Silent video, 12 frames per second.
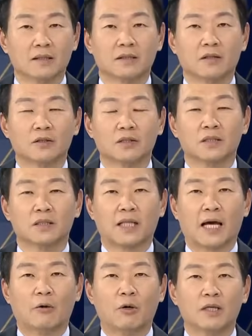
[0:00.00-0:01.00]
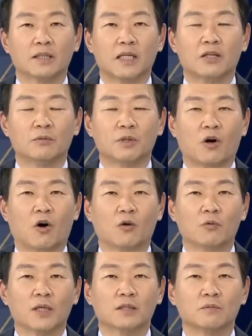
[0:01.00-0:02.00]
그것이 대화 타협을
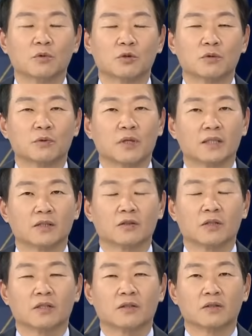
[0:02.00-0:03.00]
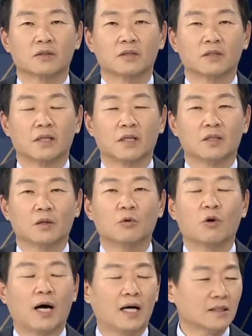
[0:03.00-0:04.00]
거부하는 모습으로 해석되는 것은 너무
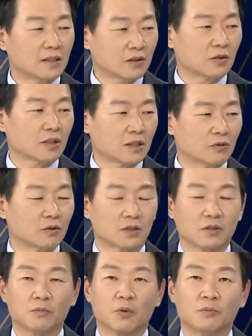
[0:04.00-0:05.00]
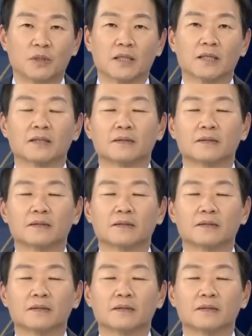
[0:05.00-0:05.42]
과한 해석이라고 저는 봅니다.